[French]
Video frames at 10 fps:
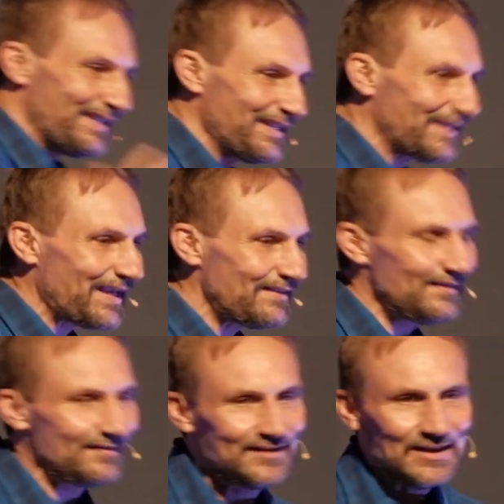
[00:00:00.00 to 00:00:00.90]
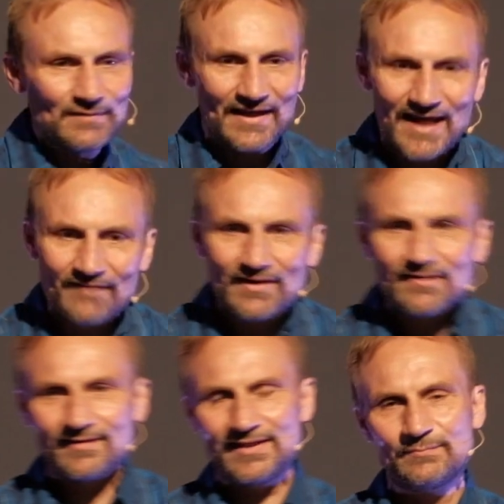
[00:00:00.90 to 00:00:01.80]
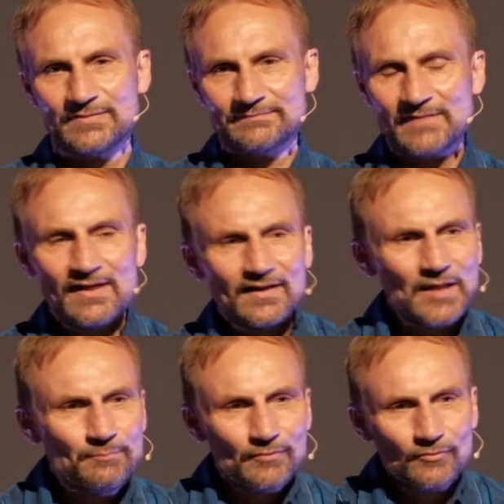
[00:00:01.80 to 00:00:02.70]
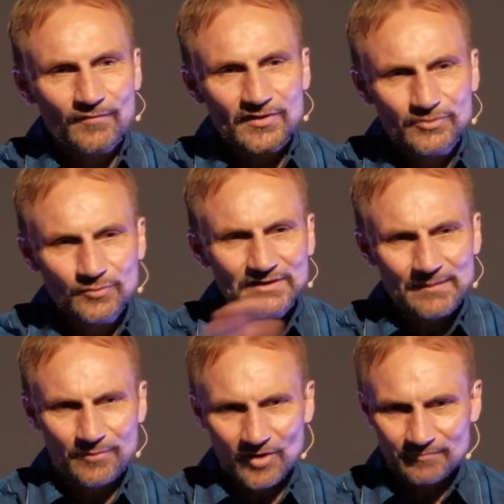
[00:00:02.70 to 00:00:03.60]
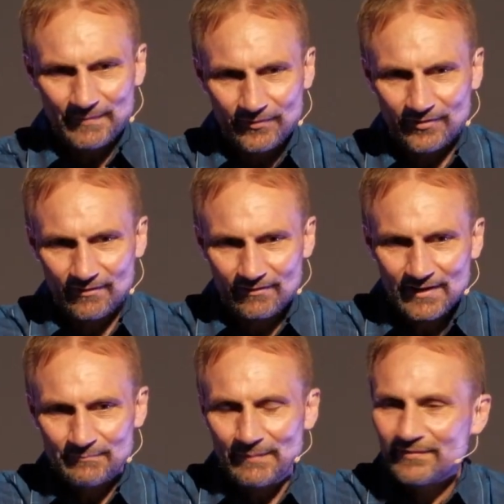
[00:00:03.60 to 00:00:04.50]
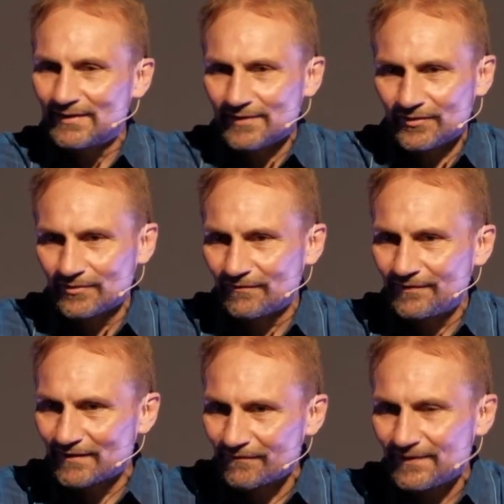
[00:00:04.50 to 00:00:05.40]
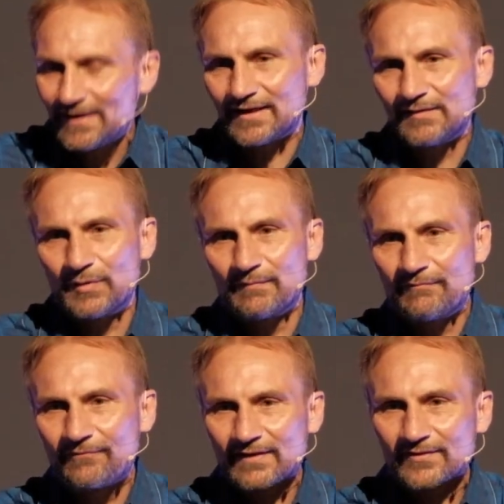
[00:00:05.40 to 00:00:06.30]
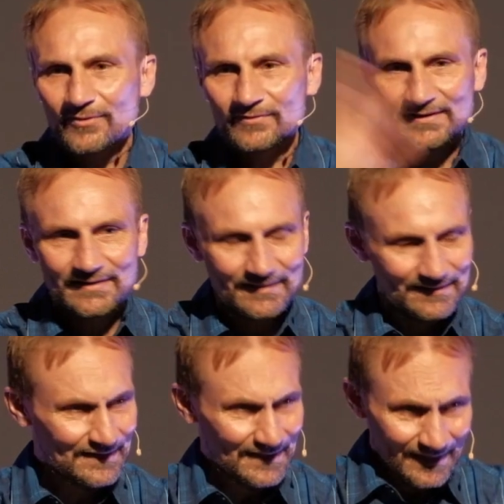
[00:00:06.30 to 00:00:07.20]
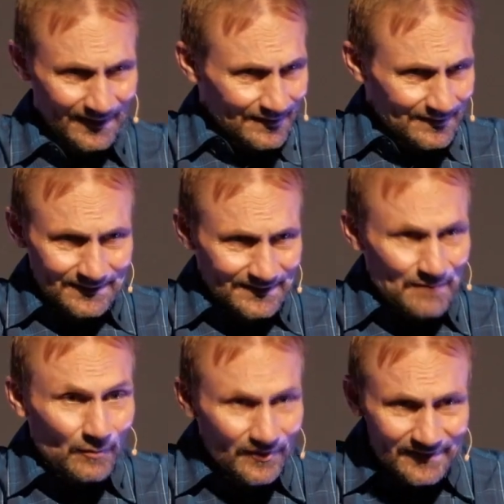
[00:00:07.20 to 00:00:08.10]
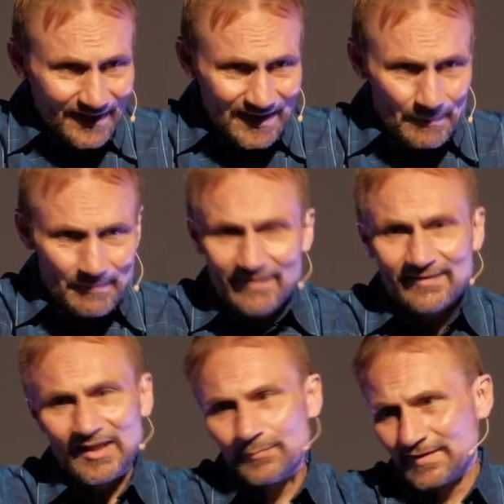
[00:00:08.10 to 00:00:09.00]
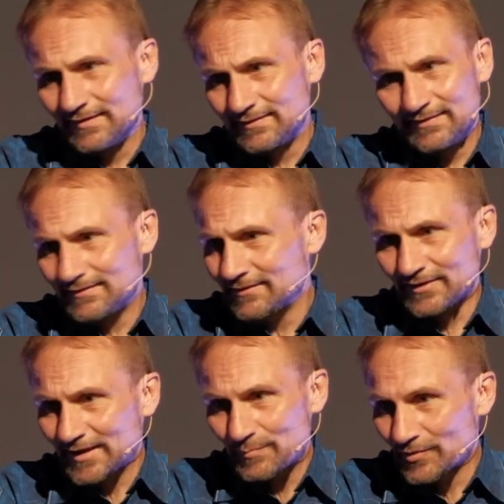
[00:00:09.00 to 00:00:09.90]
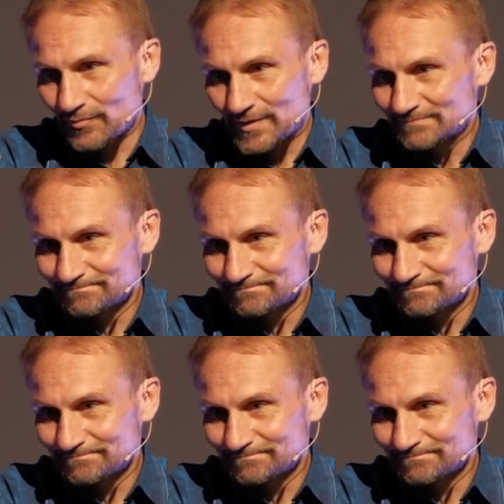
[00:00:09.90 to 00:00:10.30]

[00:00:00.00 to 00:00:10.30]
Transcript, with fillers: irrésistible, invincible, qui ouvre toutes les portes, même, celles qui sont faites en fer. Il peut même faire sauter des, montagnes et même les Alpes si on en a besoin.